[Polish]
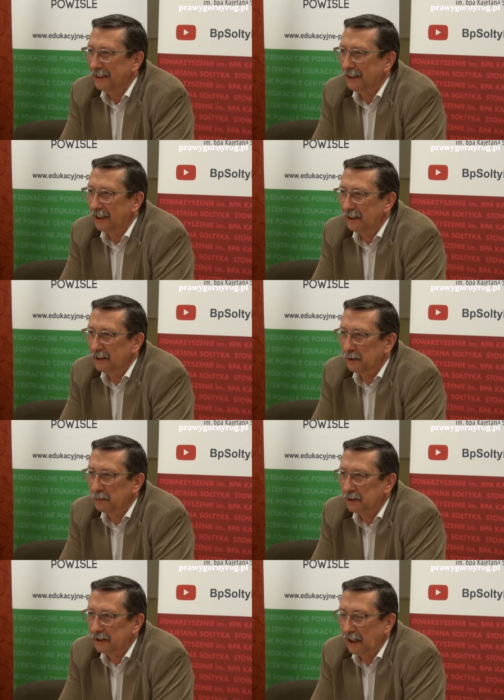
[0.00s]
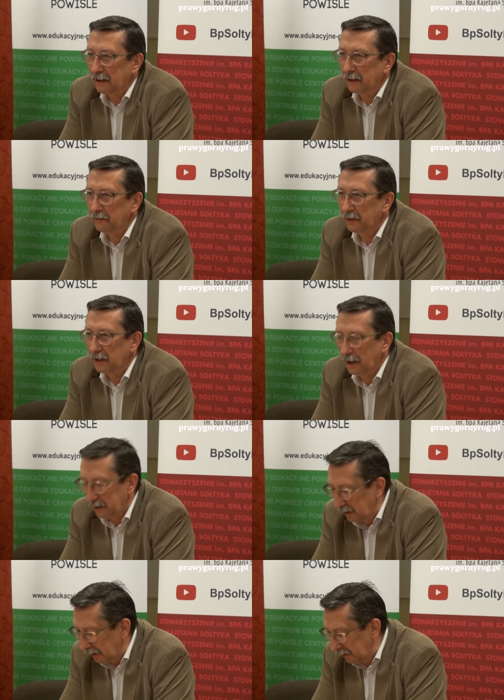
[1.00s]
Jednym z takich
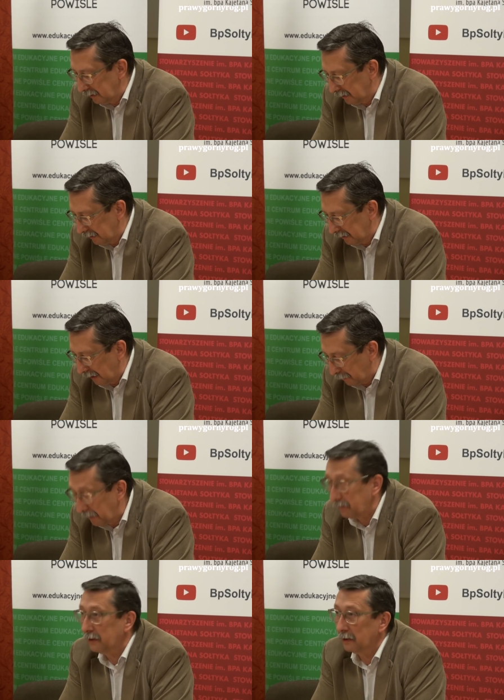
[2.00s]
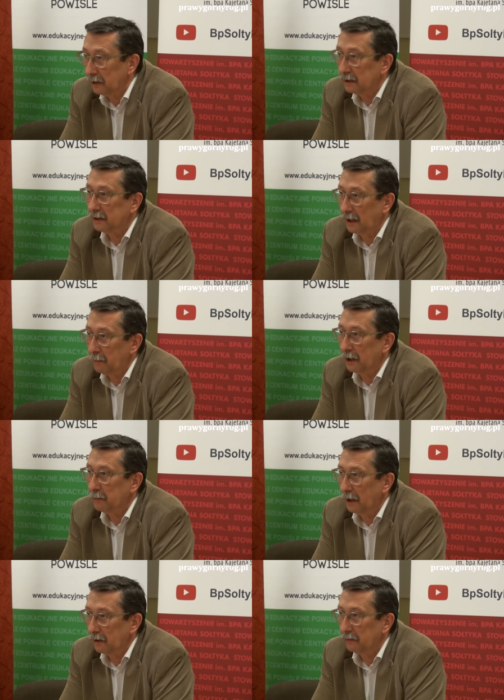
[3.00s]
wydarzeń na pewno jest
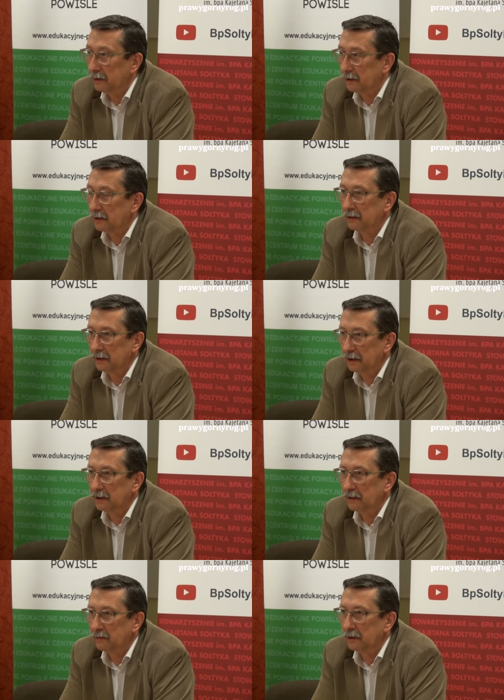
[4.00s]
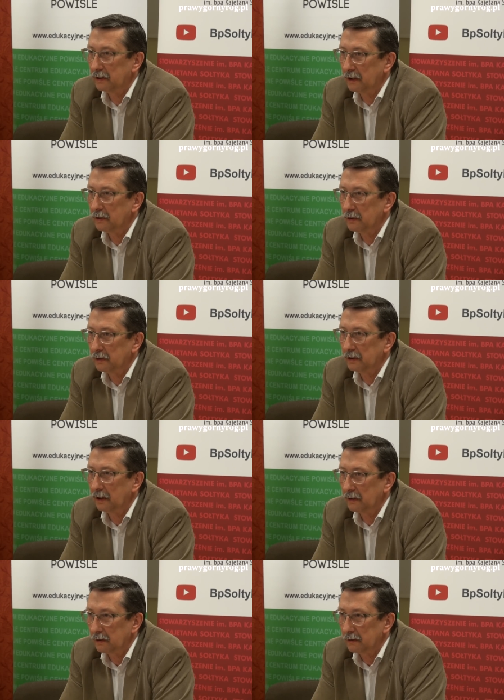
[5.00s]
zamach majowy 1926
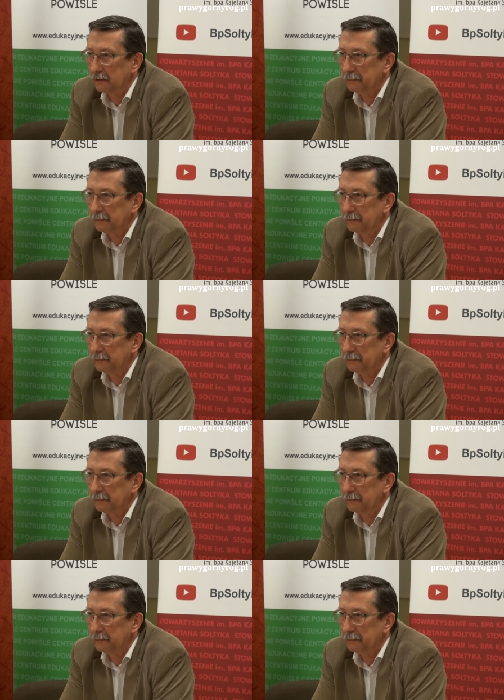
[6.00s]
roku.